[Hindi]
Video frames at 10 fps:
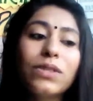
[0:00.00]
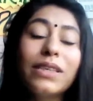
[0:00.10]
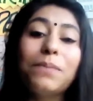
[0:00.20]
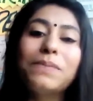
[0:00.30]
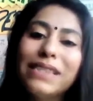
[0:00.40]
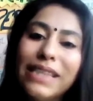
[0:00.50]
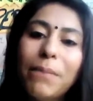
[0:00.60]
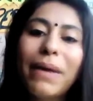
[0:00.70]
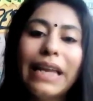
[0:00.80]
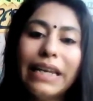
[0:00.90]
जो
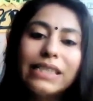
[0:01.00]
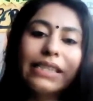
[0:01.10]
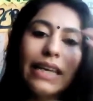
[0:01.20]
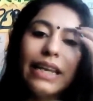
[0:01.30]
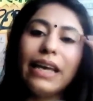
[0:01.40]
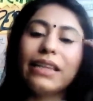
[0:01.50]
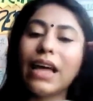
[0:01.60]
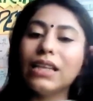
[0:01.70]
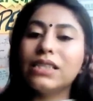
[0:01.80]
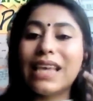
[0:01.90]
सबसे पहली स्किल है
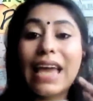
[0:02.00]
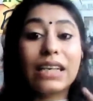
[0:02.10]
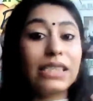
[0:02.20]
दैट्स